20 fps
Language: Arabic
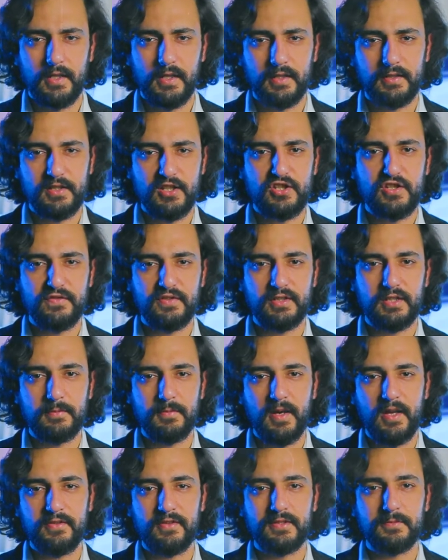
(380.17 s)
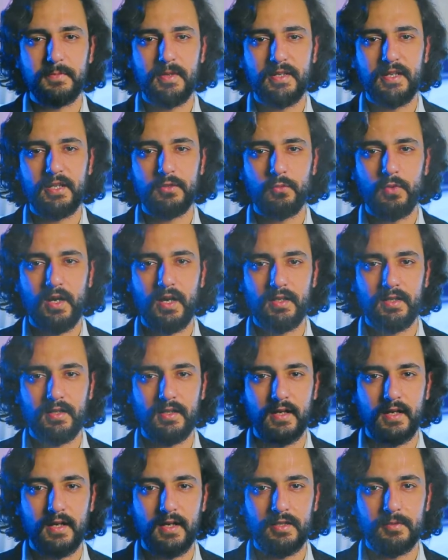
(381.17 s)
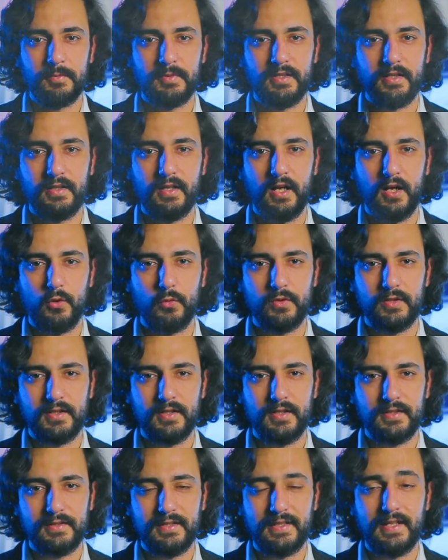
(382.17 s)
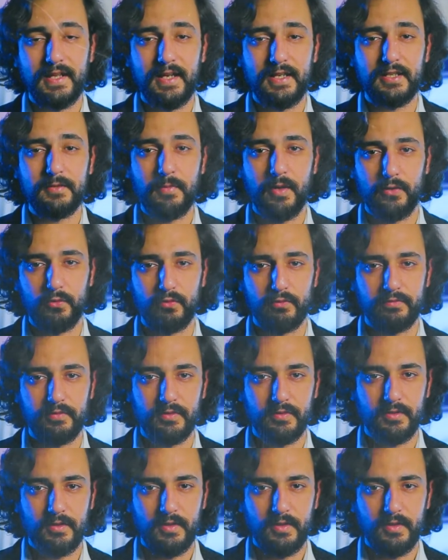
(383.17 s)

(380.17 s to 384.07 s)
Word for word: اكتشفت البعثة 8 أنواع على الأقل من الرخويات الغير معروفة